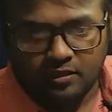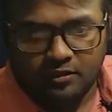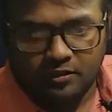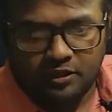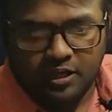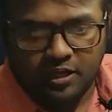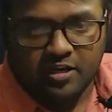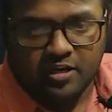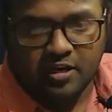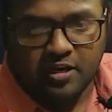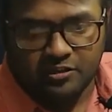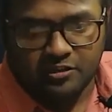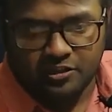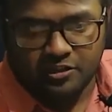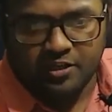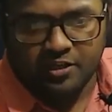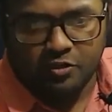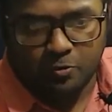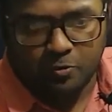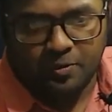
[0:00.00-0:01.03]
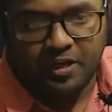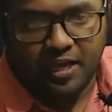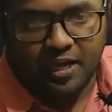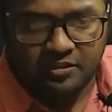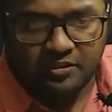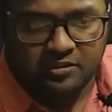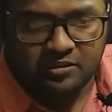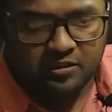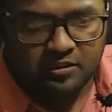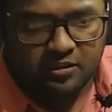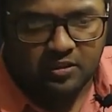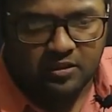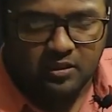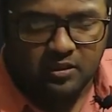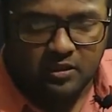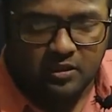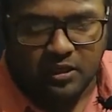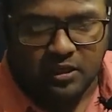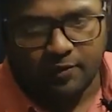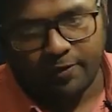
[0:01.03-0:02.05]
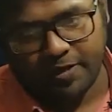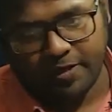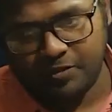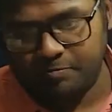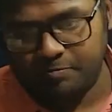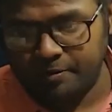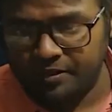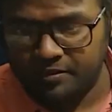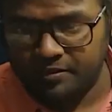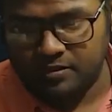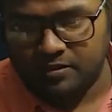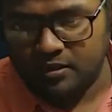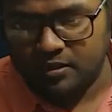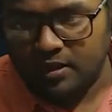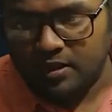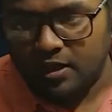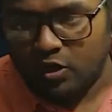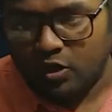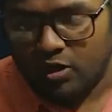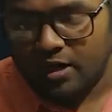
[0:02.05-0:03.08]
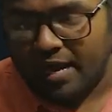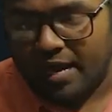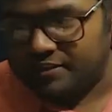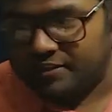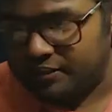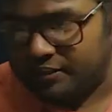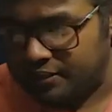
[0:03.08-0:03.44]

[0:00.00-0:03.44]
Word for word: they are considered to be as Lewis base. और एसिड